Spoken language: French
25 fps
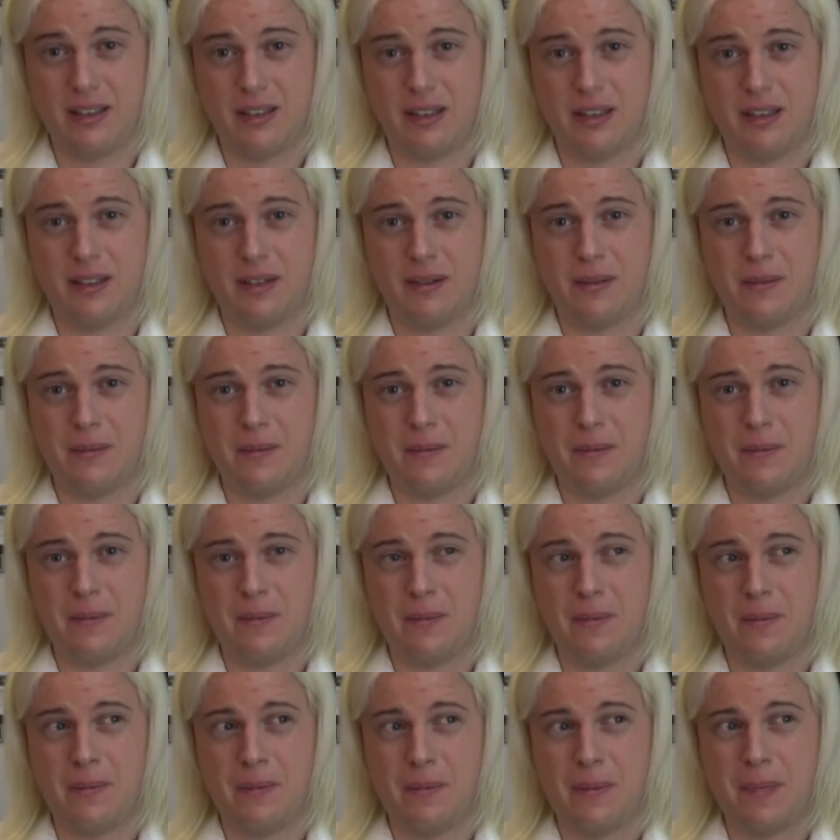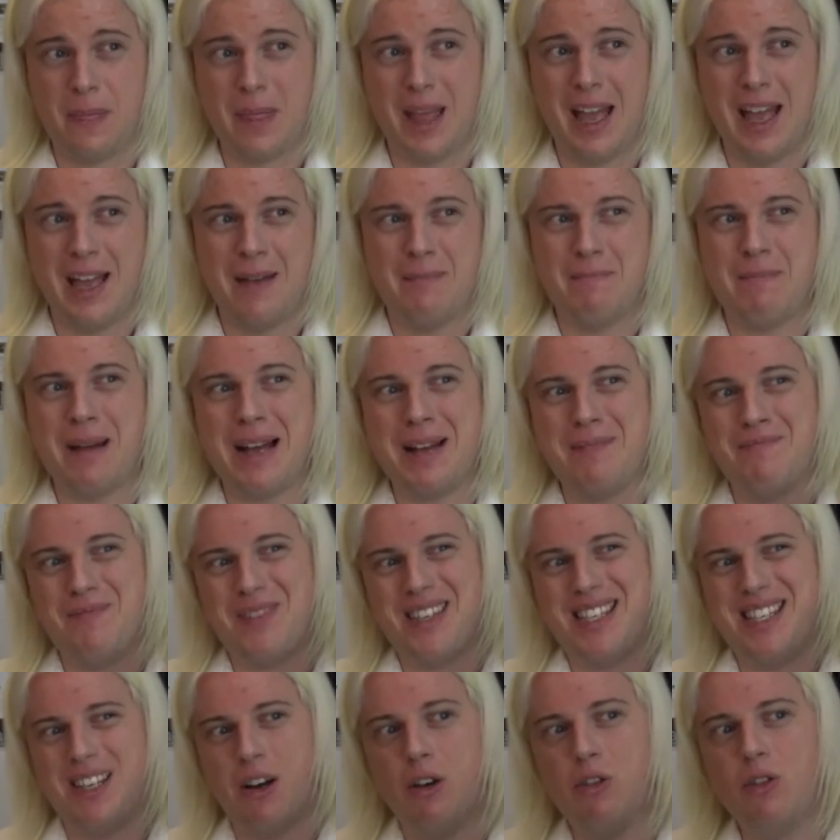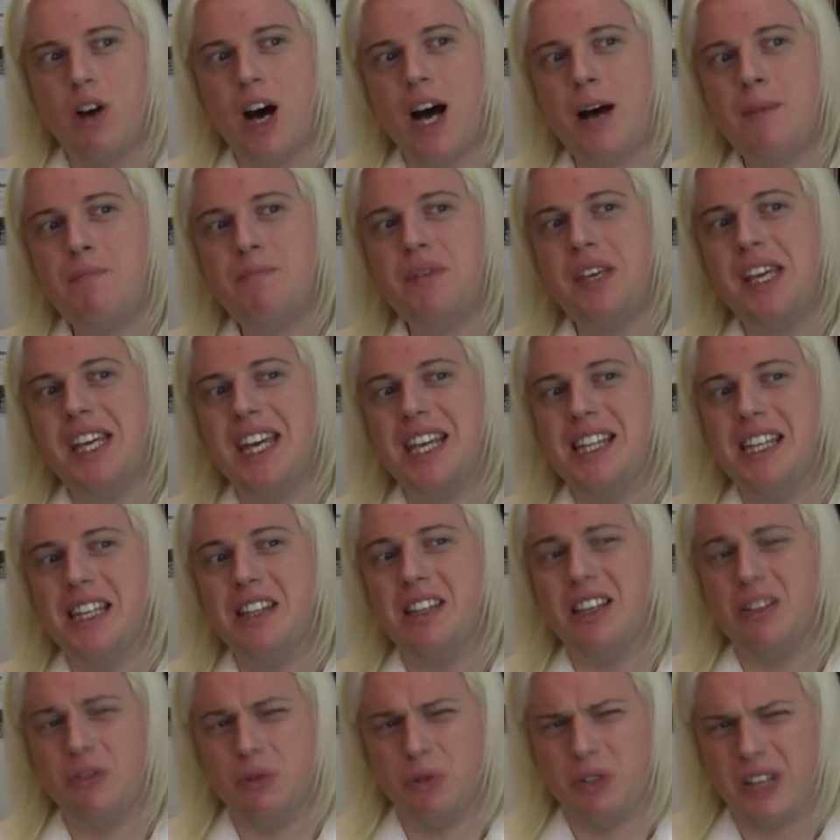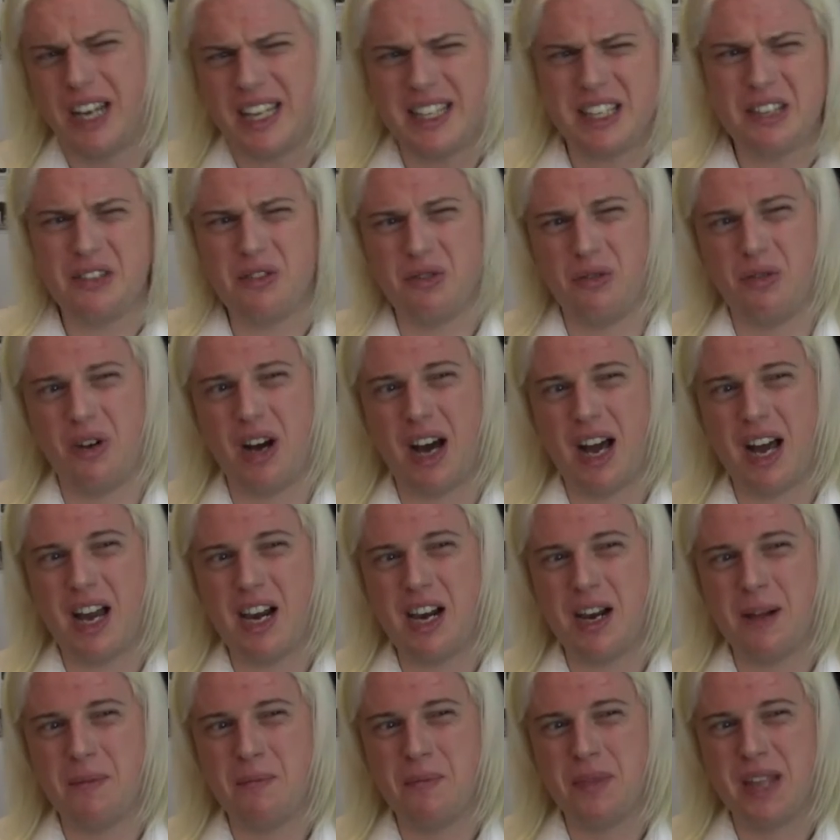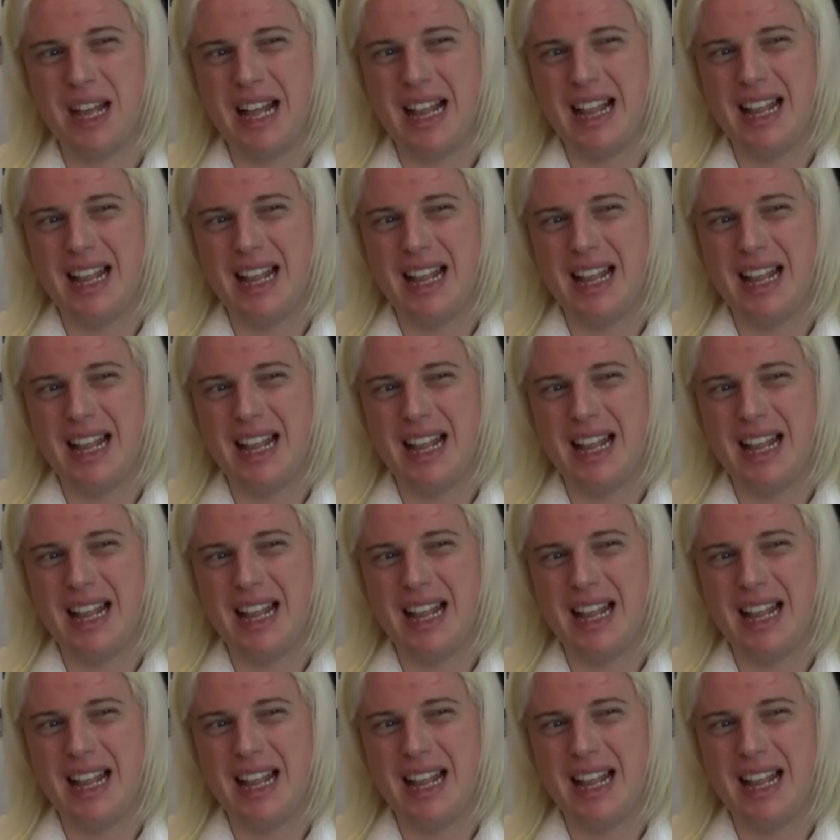Comment ça se fait Ben, c'est encore un pays qui était de tradition orale.